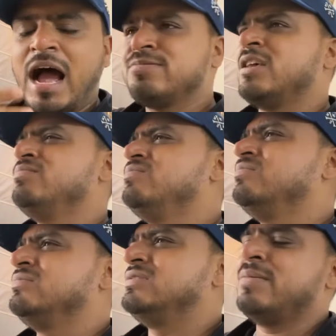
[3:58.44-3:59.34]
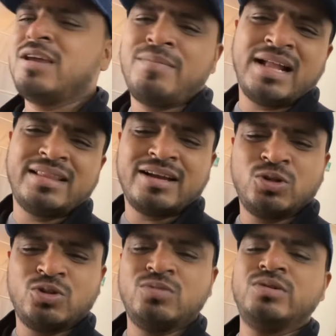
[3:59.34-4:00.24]
आप सब जब ये बातें
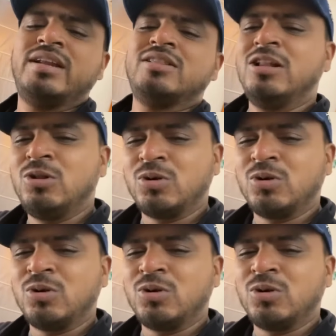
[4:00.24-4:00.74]
करते हो तो मेरा दिल